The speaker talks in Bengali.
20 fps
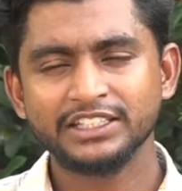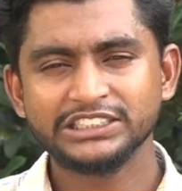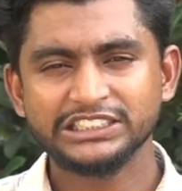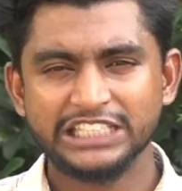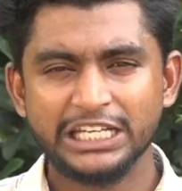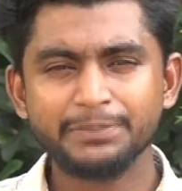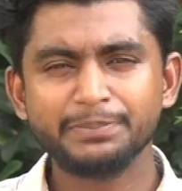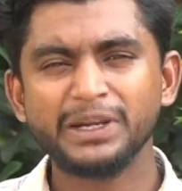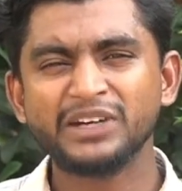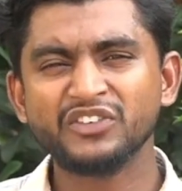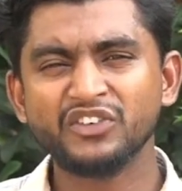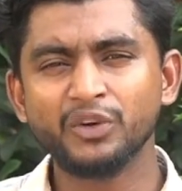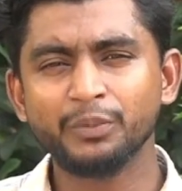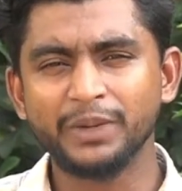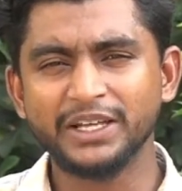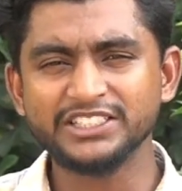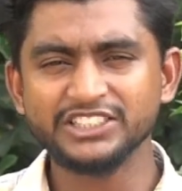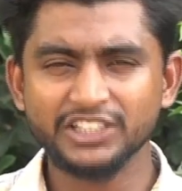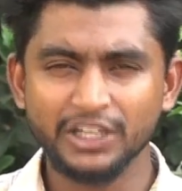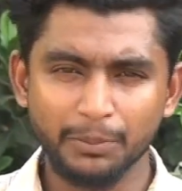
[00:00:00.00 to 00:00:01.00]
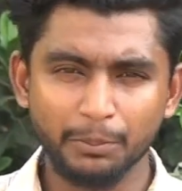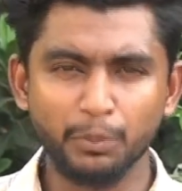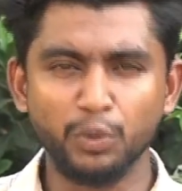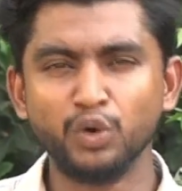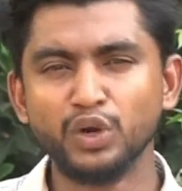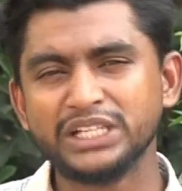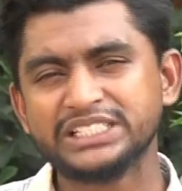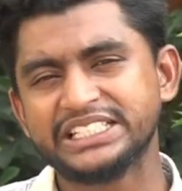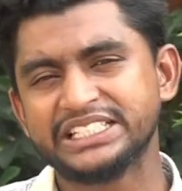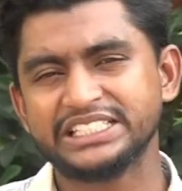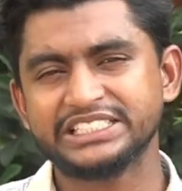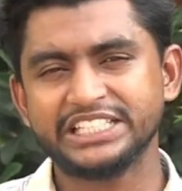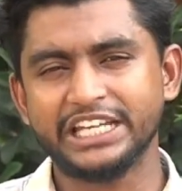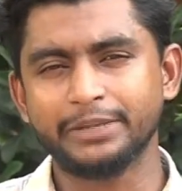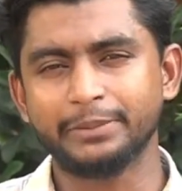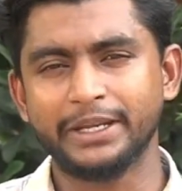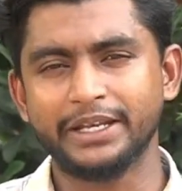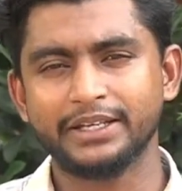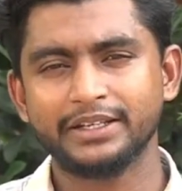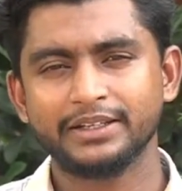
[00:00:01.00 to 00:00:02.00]
সেই পারফরমেন্স ভুলে যেতে
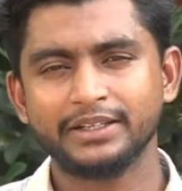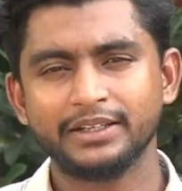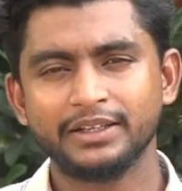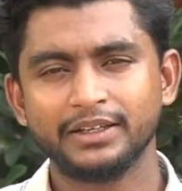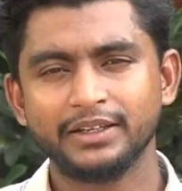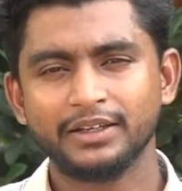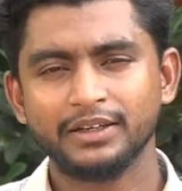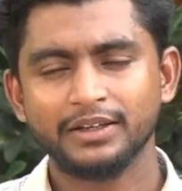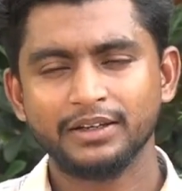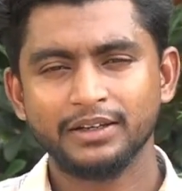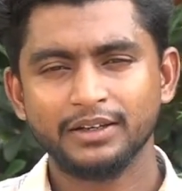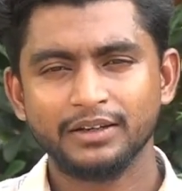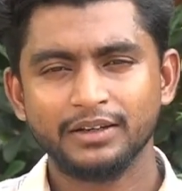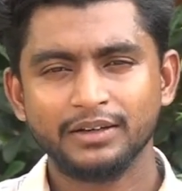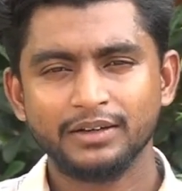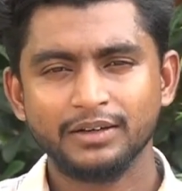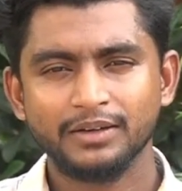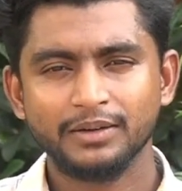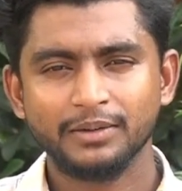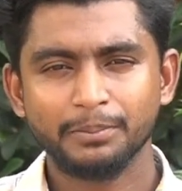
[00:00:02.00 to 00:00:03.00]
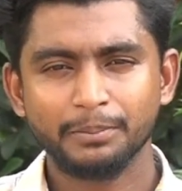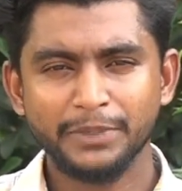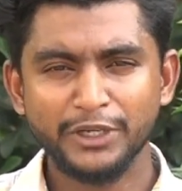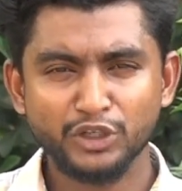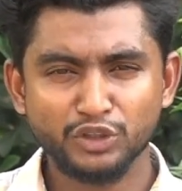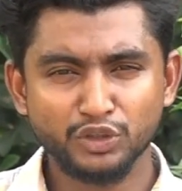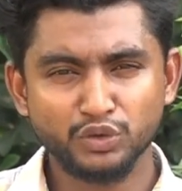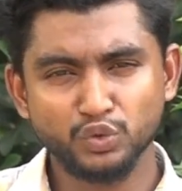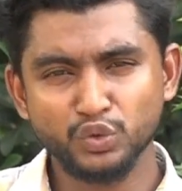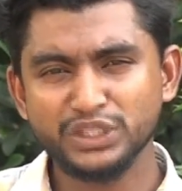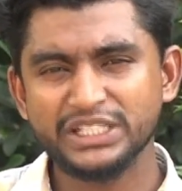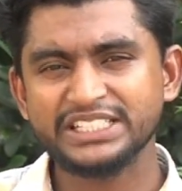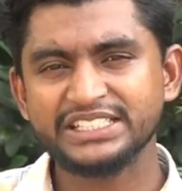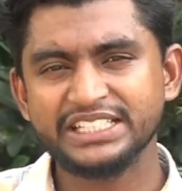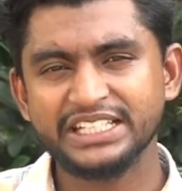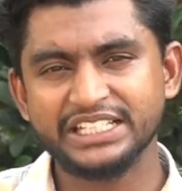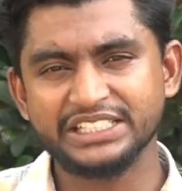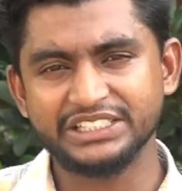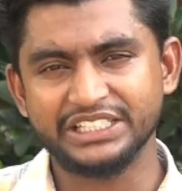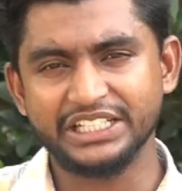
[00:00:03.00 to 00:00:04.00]
চাইবেন বিগত দুইটি
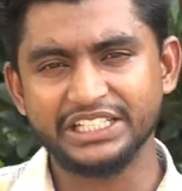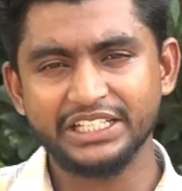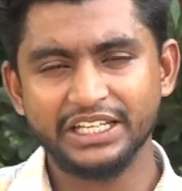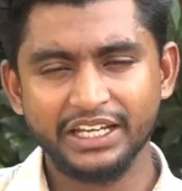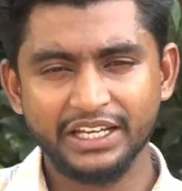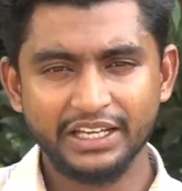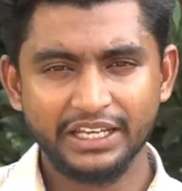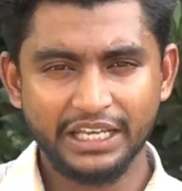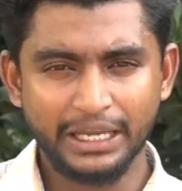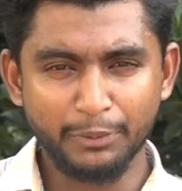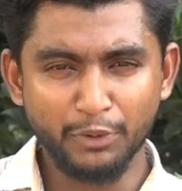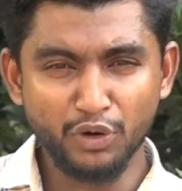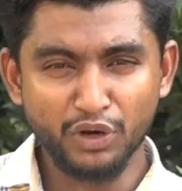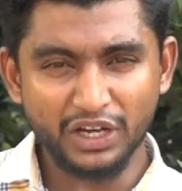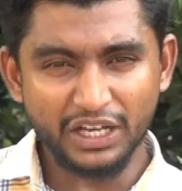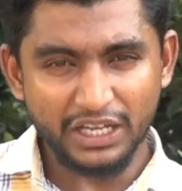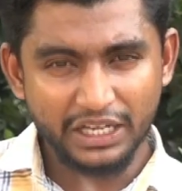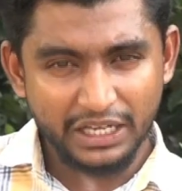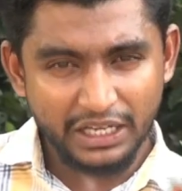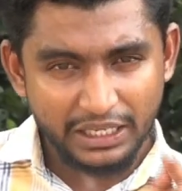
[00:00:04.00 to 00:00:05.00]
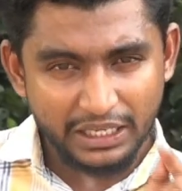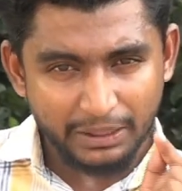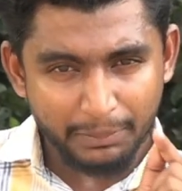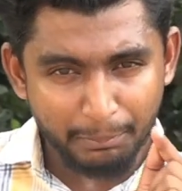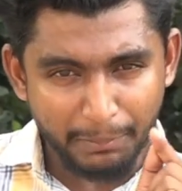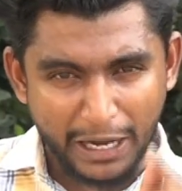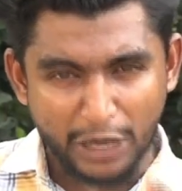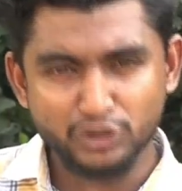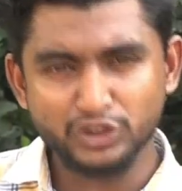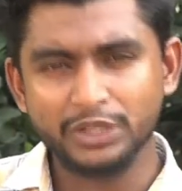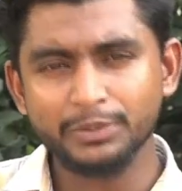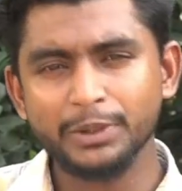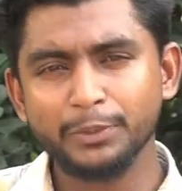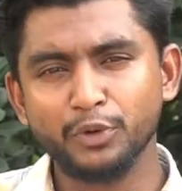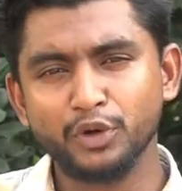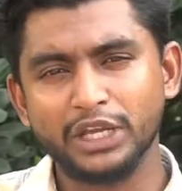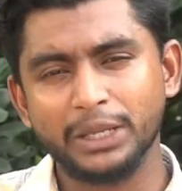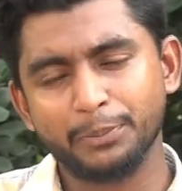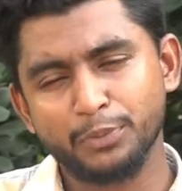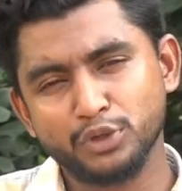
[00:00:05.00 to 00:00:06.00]
সিরিজেই এবং ভারতের
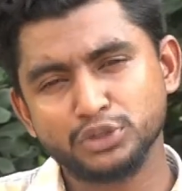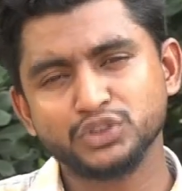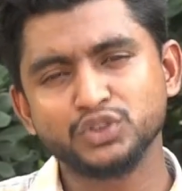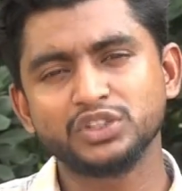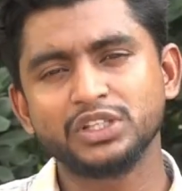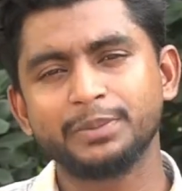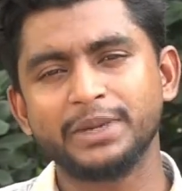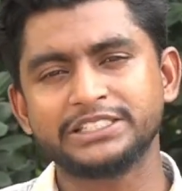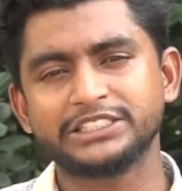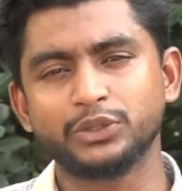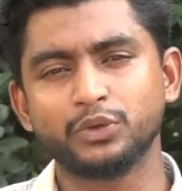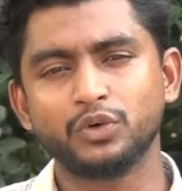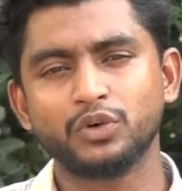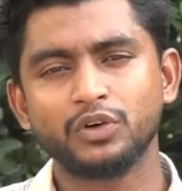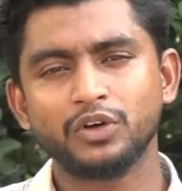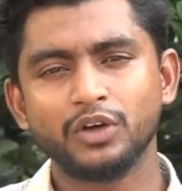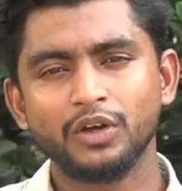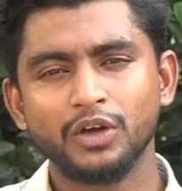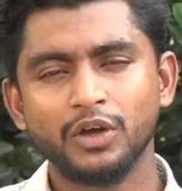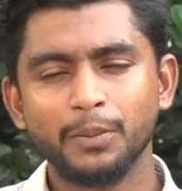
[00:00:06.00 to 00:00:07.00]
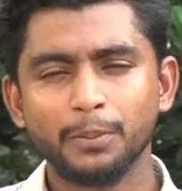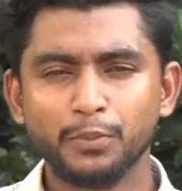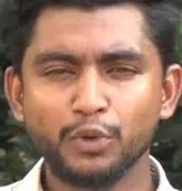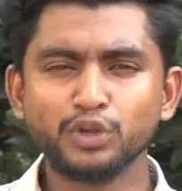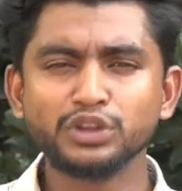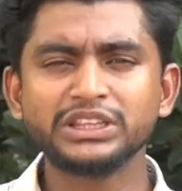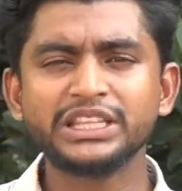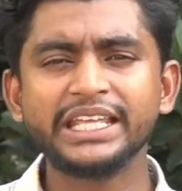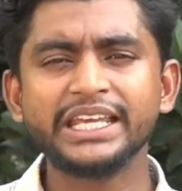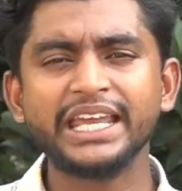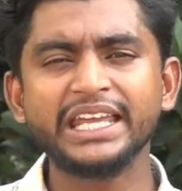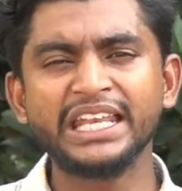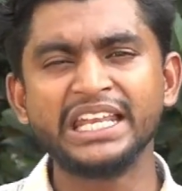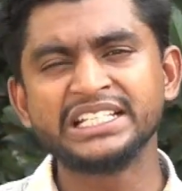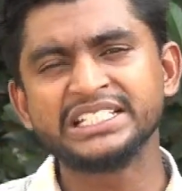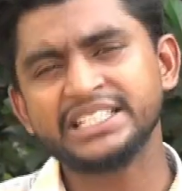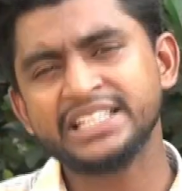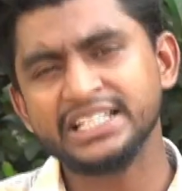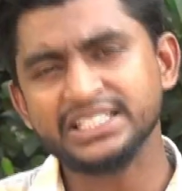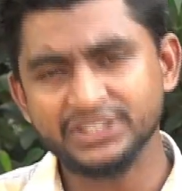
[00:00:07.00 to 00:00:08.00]
বিপক্ষে প্রস্তুতি ম্যাচেও প্রত্যেকেই
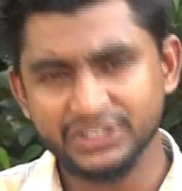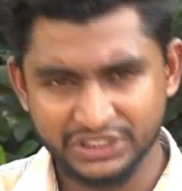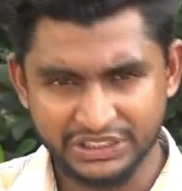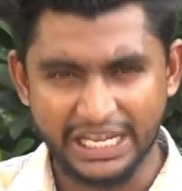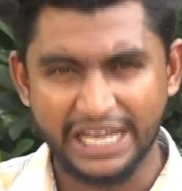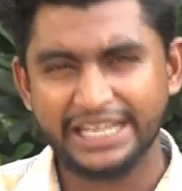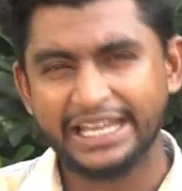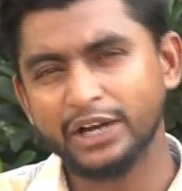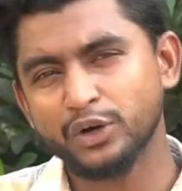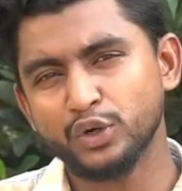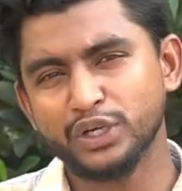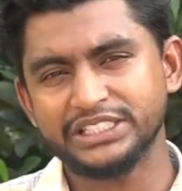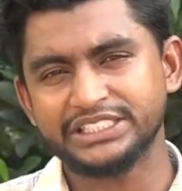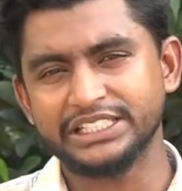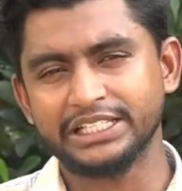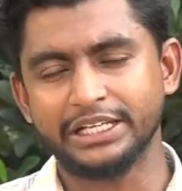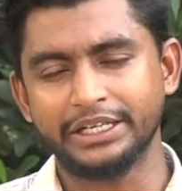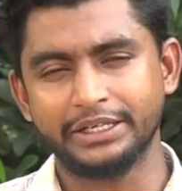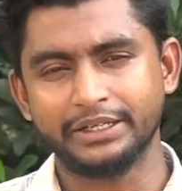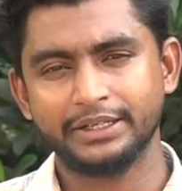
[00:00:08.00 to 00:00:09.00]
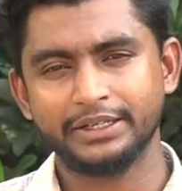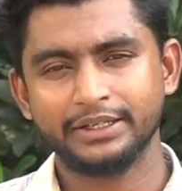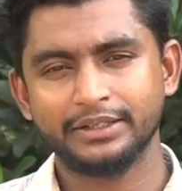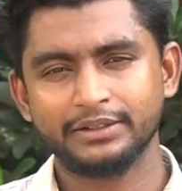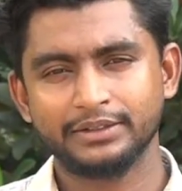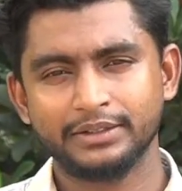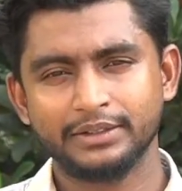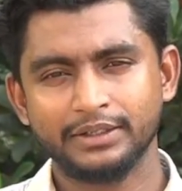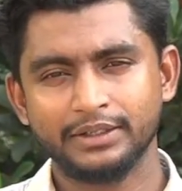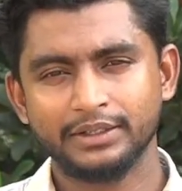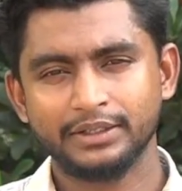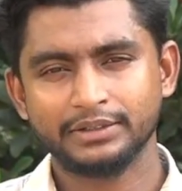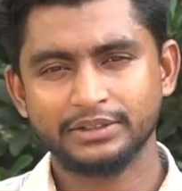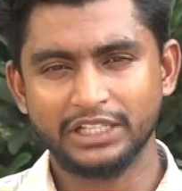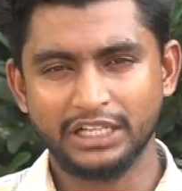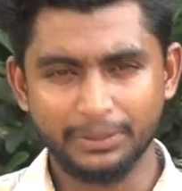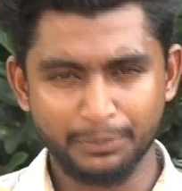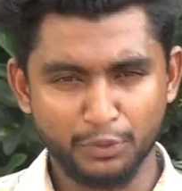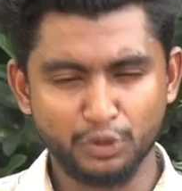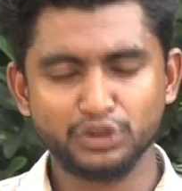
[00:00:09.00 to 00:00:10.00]
নিজেদের ছায়া হয়েছিলেন
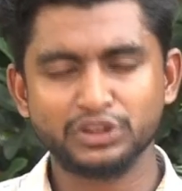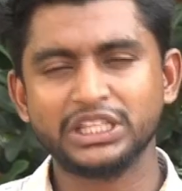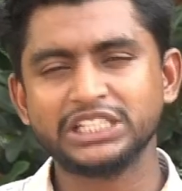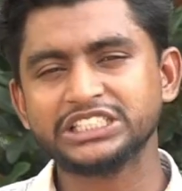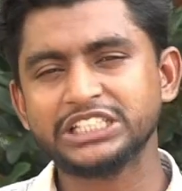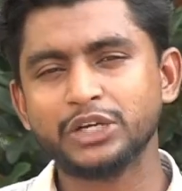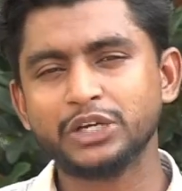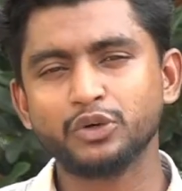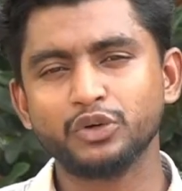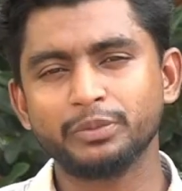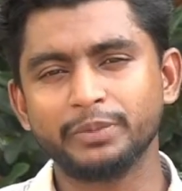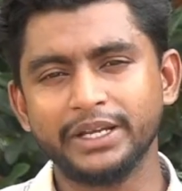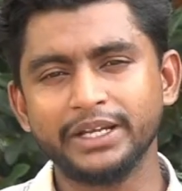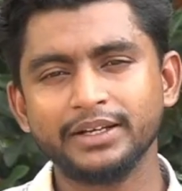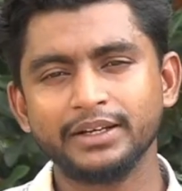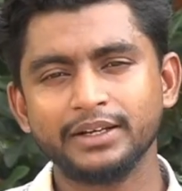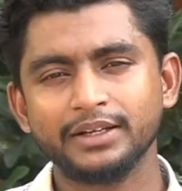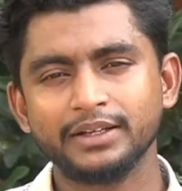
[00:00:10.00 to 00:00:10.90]
তারা প্রত্যাশা করবেন